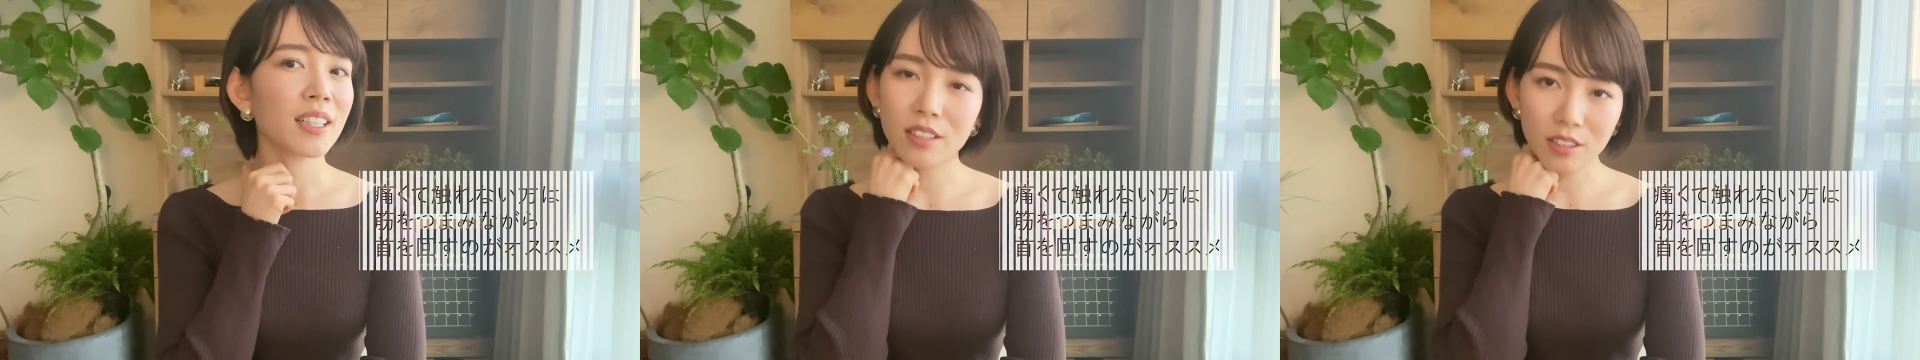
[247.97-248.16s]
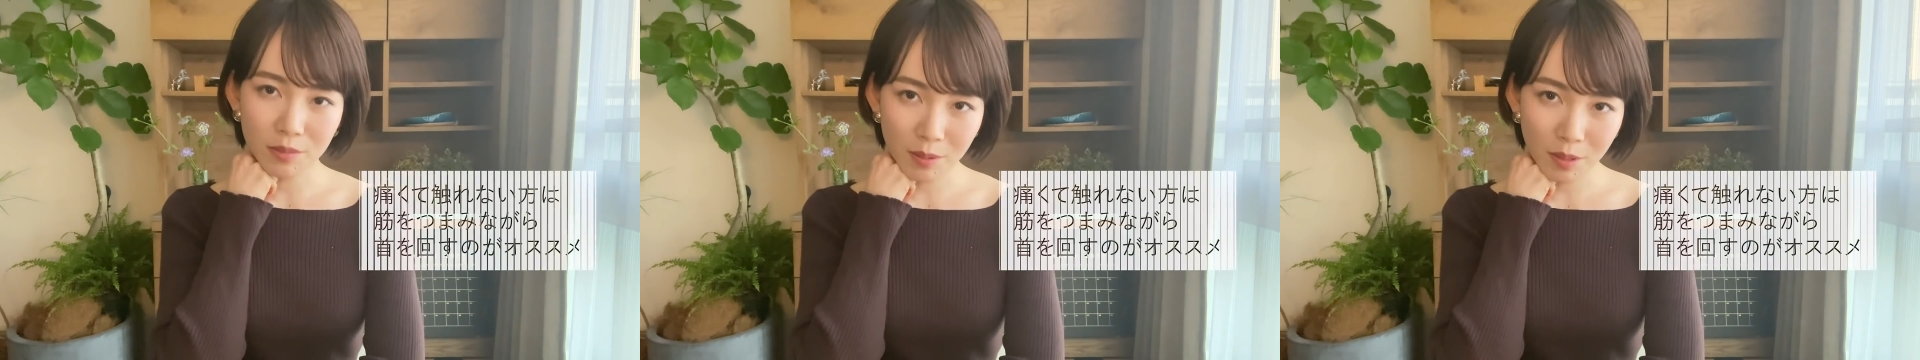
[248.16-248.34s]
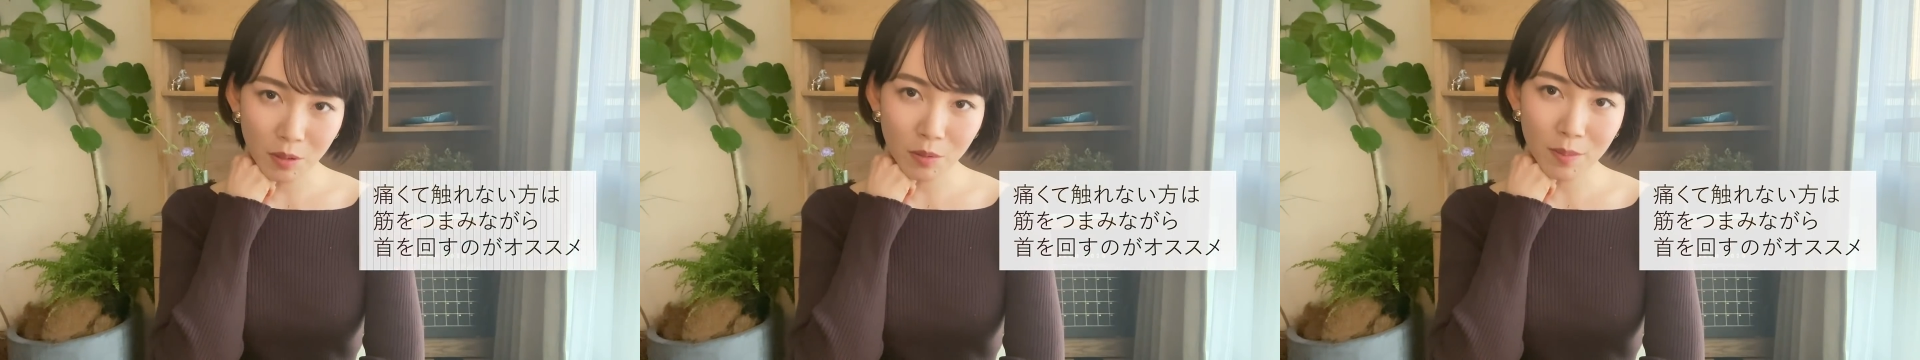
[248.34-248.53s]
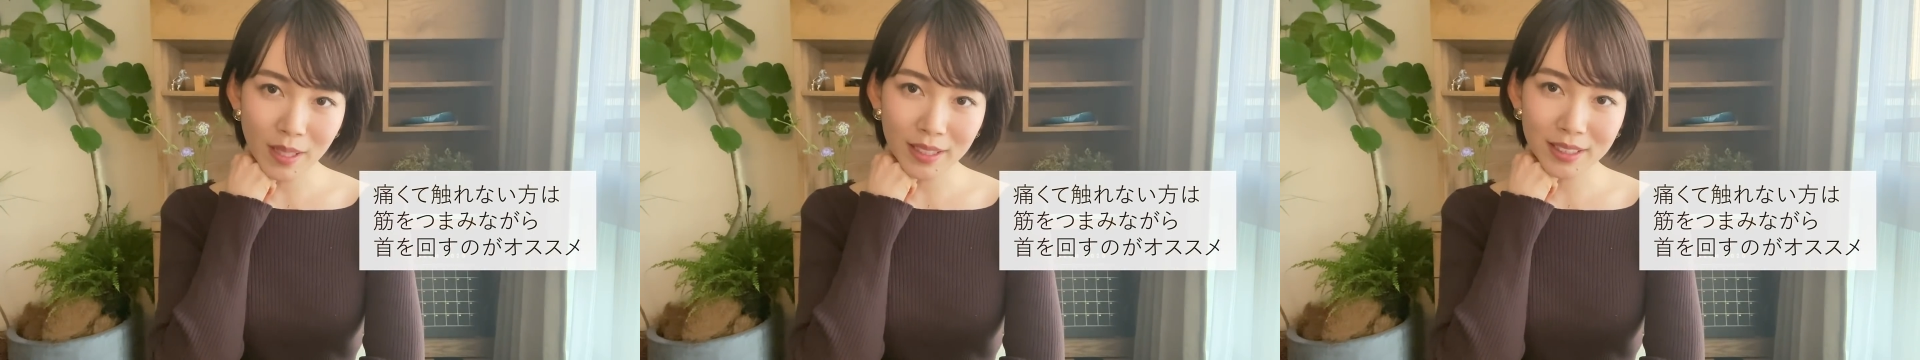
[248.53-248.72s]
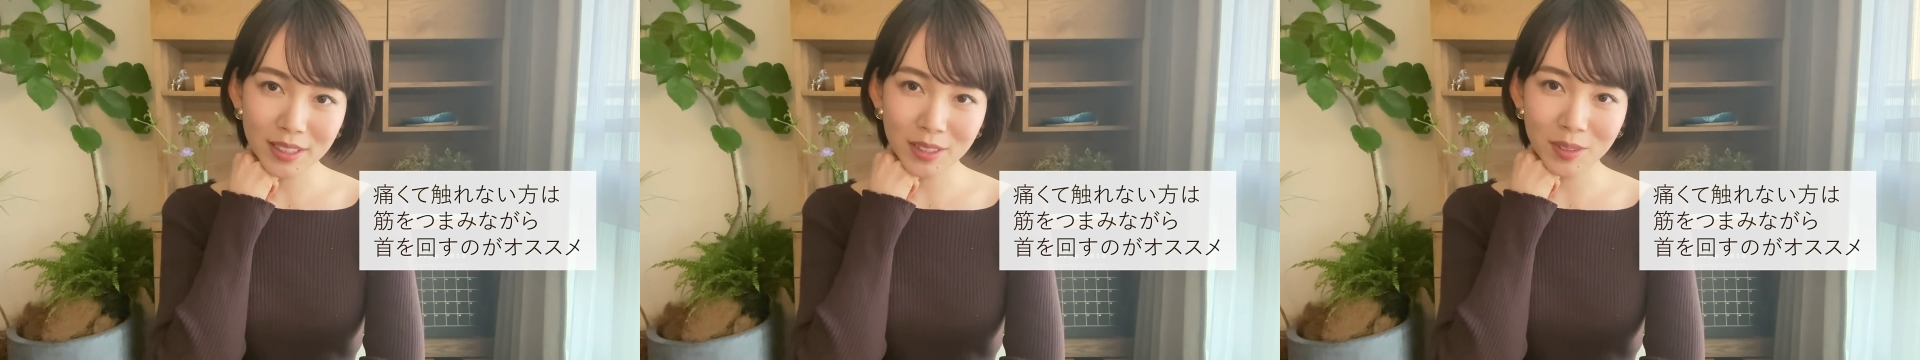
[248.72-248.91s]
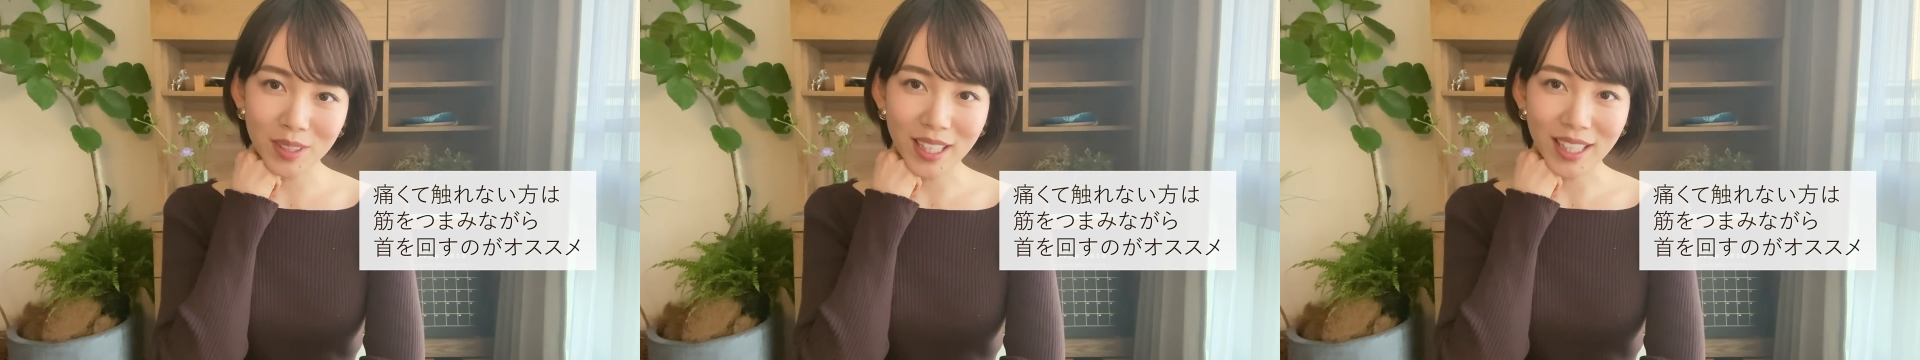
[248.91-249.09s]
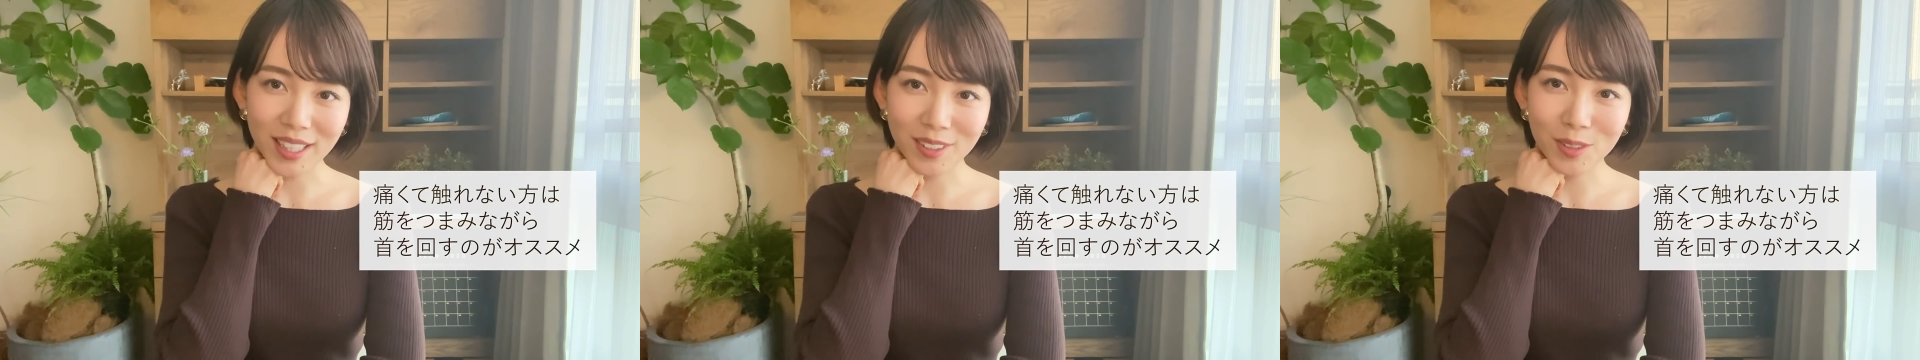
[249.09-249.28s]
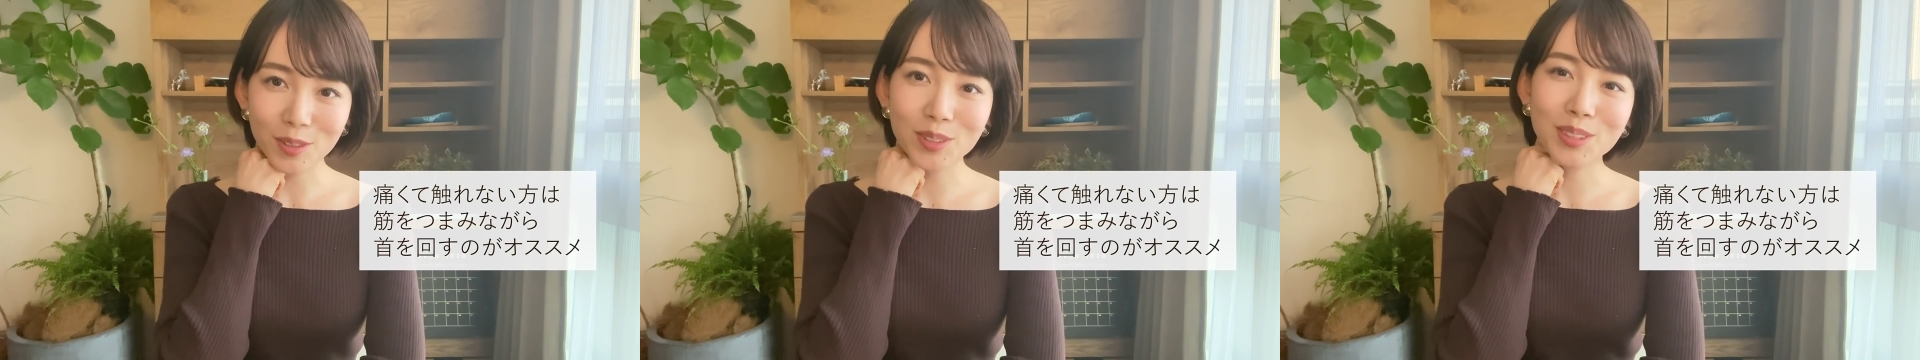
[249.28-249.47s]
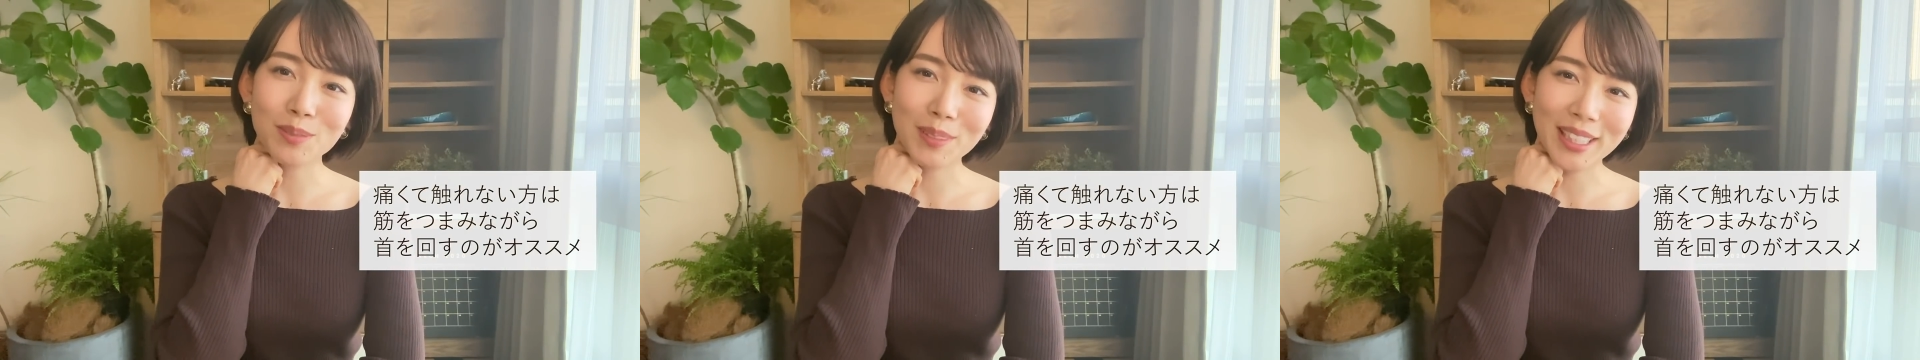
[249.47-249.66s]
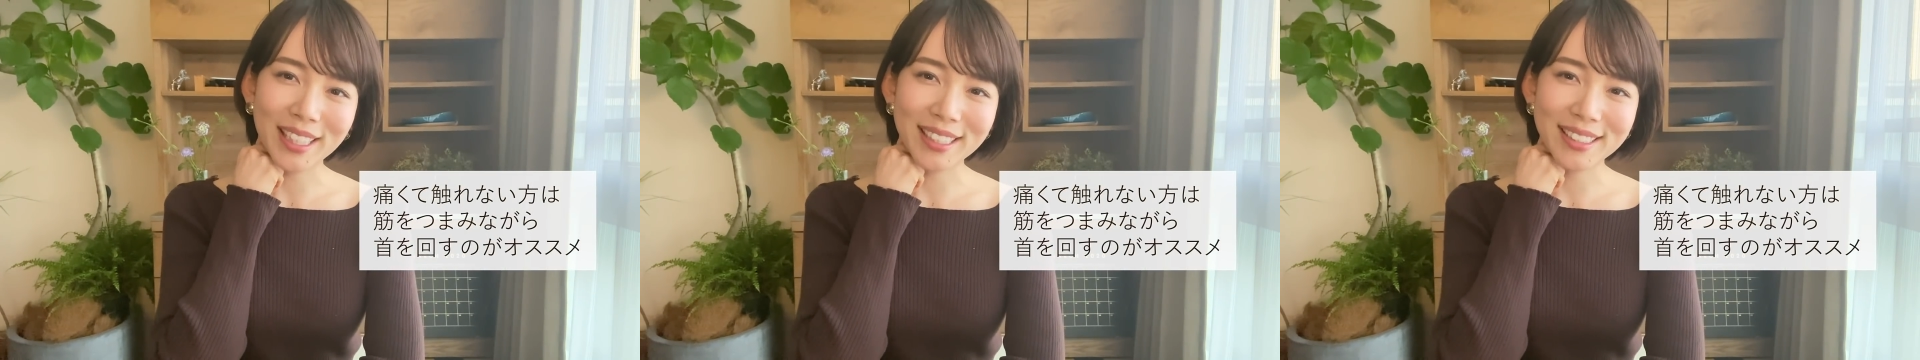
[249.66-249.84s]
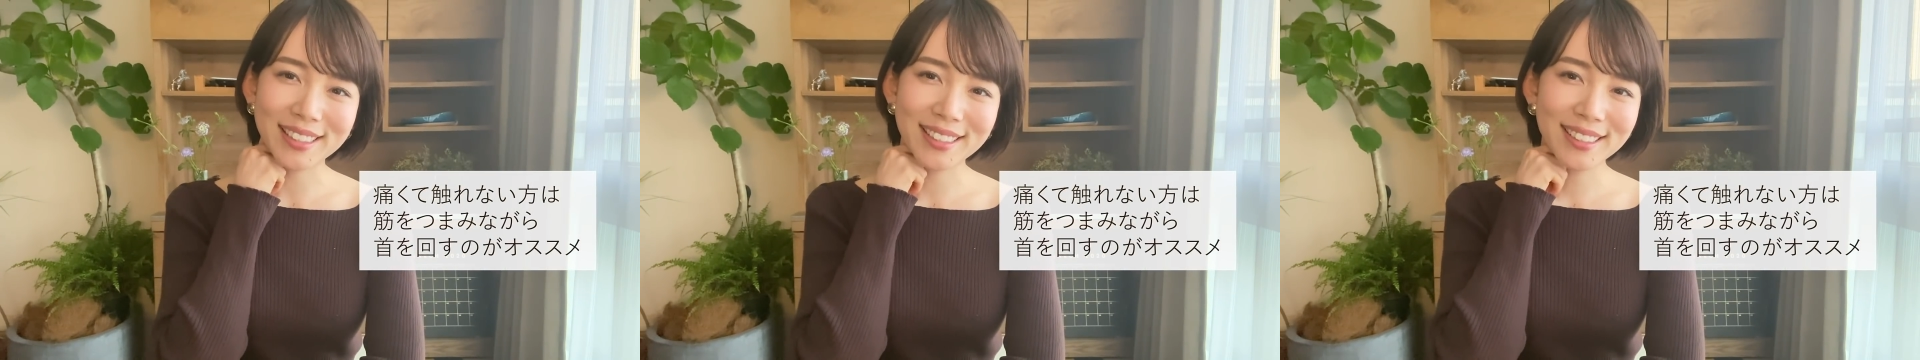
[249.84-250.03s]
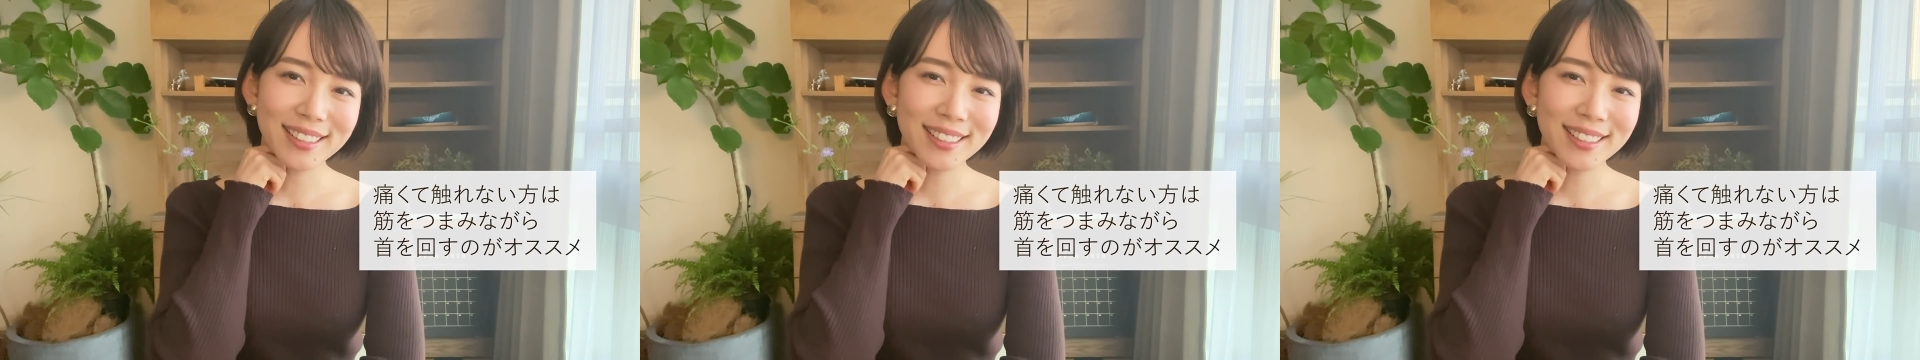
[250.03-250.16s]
首を回すのがおすすめです。